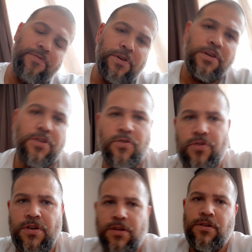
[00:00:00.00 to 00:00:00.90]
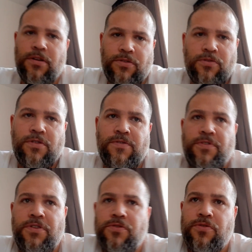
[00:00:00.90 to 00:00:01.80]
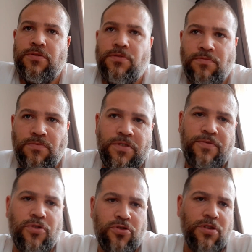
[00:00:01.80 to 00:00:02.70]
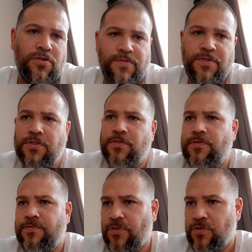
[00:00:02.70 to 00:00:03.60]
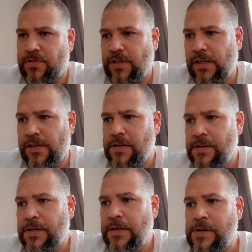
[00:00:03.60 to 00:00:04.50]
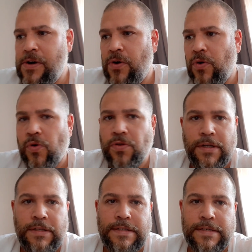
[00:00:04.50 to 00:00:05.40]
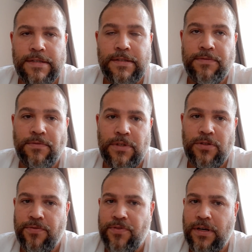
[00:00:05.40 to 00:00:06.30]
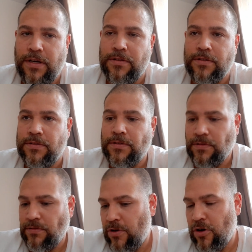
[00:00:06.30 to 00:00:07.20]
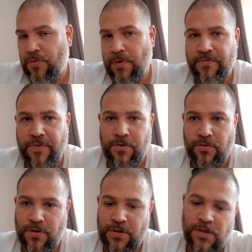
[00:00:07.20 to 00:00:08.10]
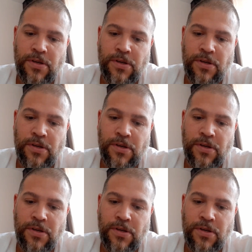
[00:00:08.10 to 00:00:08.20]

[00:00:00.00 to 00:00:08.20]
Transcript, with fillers: verlinke ich euch gerne gleich noch das Video, das Vorstellungsvideo von uns allen unter dieses. Dann dürft ihr gerne auch beim Faruk